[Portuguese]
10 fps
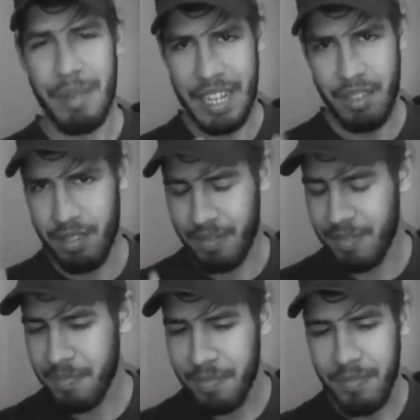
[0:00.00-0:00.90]
Vamos lá de novo.
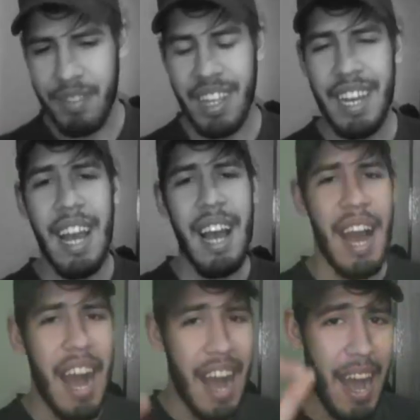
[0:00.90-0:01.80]

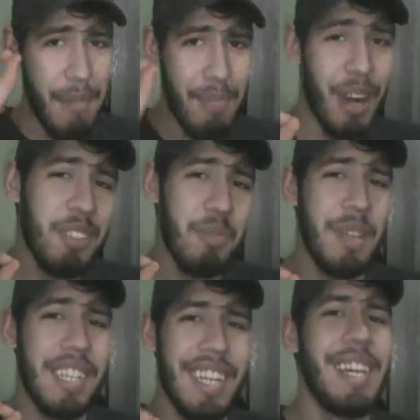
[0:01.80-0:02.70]
Após
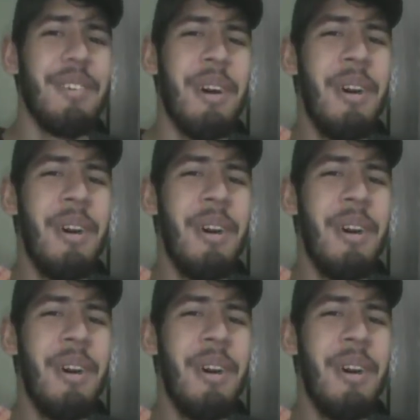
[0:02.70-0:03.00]
perder um